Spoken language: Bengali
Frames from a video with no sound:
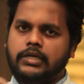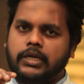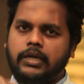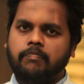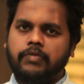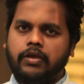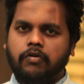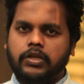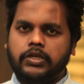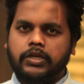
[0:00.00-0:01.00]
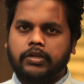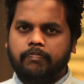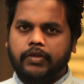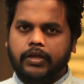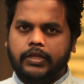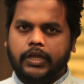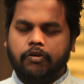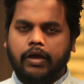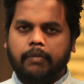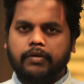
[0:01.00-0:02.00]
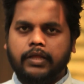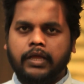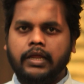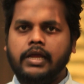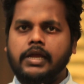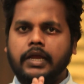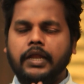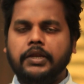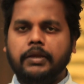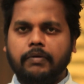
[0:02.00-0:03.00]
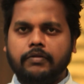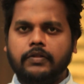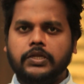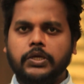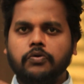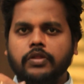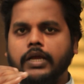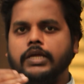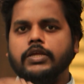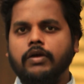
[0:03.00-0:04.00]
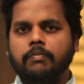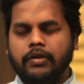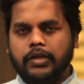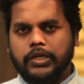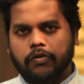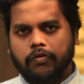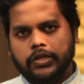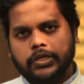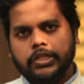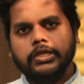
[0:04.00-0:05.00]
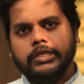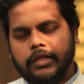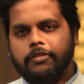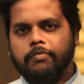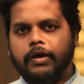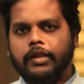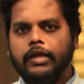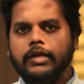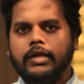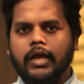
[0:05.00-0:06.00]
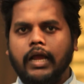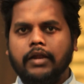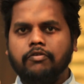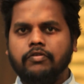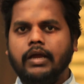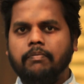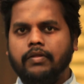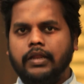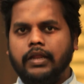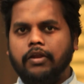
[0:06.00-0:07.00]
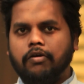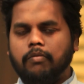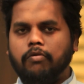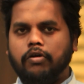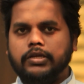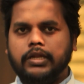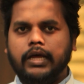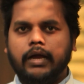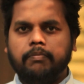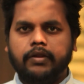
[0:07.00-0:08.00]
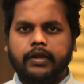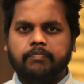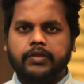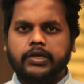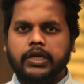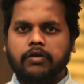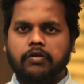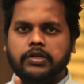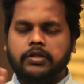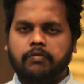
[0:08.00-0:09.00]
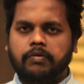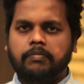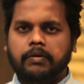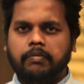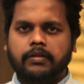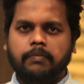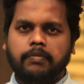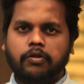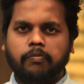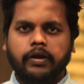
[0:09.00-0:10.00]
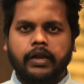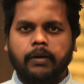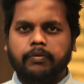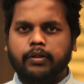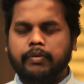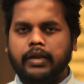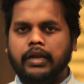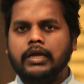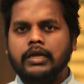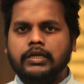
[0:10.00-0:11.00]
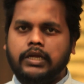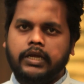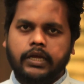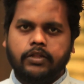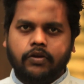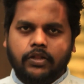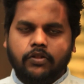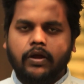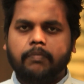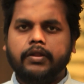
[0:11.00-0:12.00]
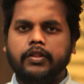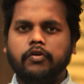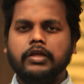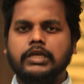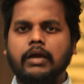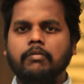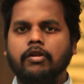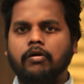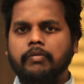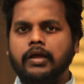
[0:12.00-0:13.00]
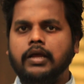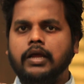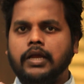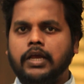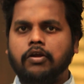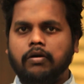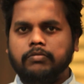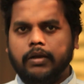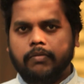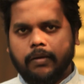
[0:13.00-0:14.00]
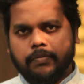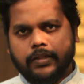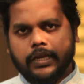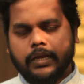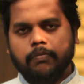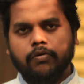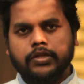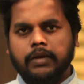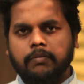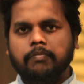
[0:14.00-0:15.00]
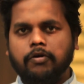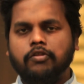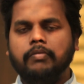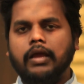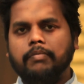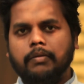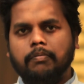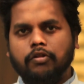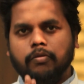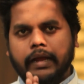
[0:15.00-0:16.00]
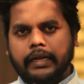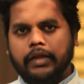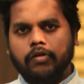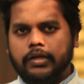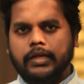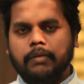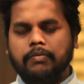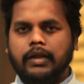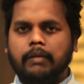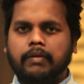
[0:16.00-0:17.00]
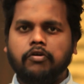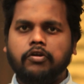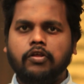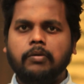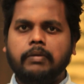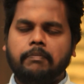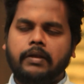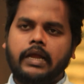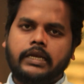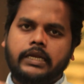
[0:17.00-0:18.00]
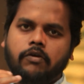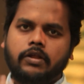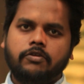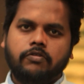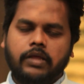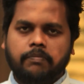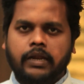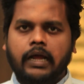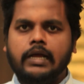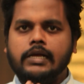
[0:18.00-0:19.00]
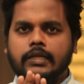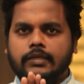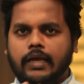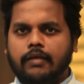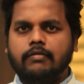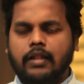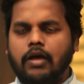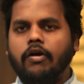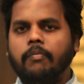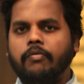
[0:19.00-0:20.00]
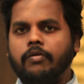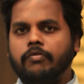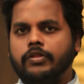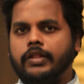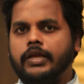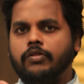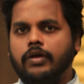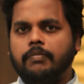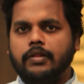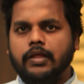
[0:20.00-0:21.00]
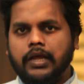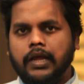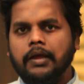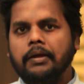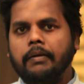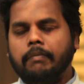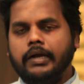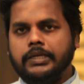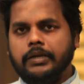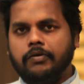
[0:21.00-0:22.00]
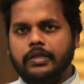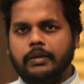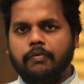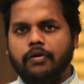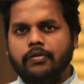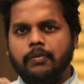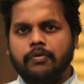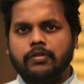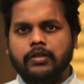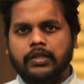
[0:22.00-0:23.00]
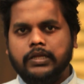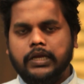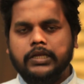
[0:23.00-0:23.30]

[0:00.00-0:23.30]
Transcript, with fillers: সেই কলেজটির যেন আপনাদের এইট্টি পার্সেন্ট শিওর থাকে যেন আপনারা সেই কলেজটিতে চান্স পান আর যদি আপনাদের এরকম হয় যে না আপনারা সেই কলেজটিতে ফিফটি পার্সেন্ট পেতেও পারেন না পেতে পারেন সেক্ষেত্রে কিন্তু আপনাদের অনেক ঝামেলা ঝামেলা হবে কীরকম ঝামেলা আপনাদেরকে বলছি আমি প্রথমে আপনারা প্রথমে একটি কলেজে আপনারা অ্যাপ্লাই করতে হবে একটি কলেজে যদি আপনারা চান্স না হয় পরবর্তীতে কিন্তু আপনাদেরকে পাঁচটি কলেজে পরবর্তীতে যে